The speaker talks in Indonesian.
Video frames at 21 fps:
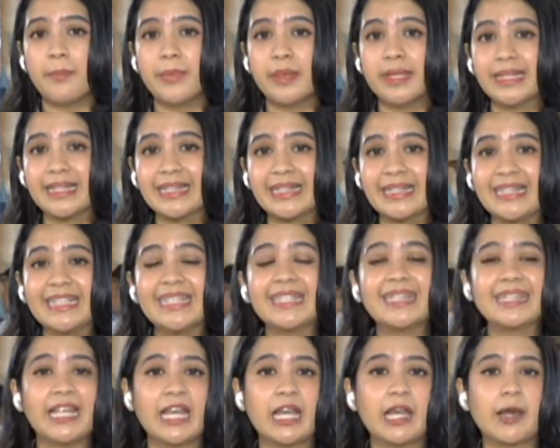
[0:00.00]

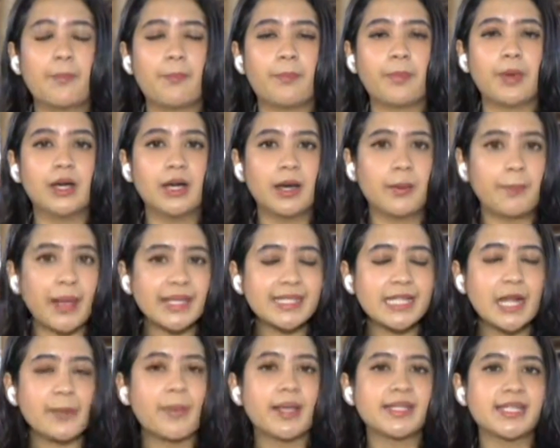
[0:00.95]
meneliti eh,
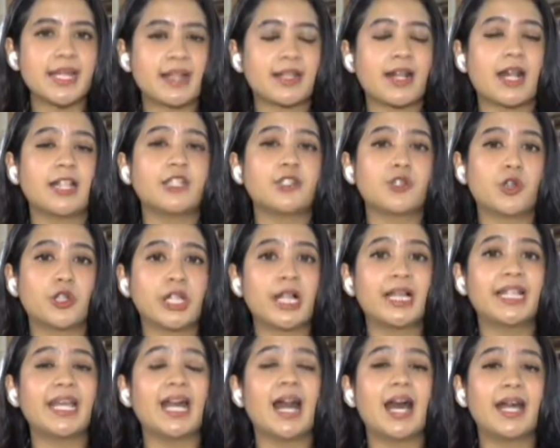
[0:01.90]
pasar-pasar
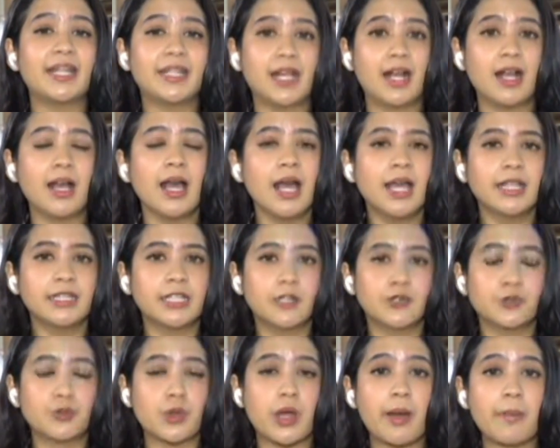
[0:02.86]
tradisional yang ada
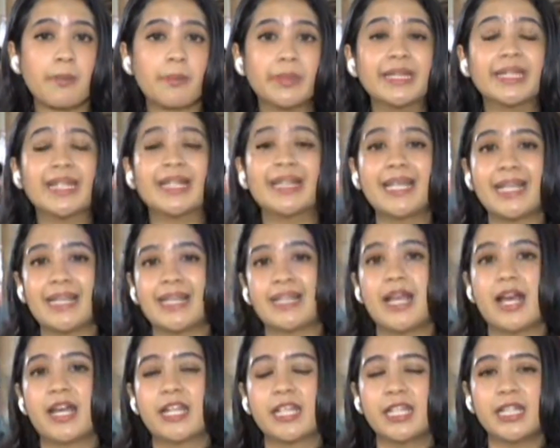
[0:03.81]
dan juga menilik
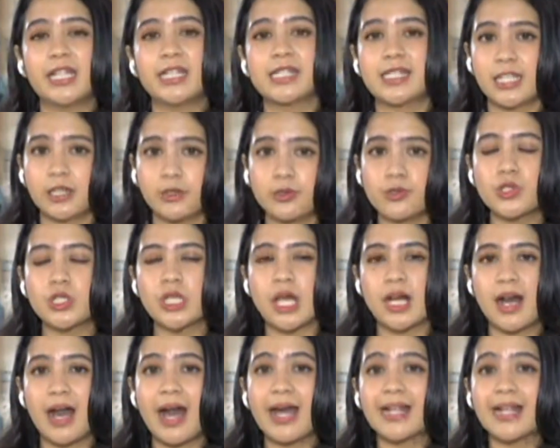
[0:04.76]
dari situ status uh,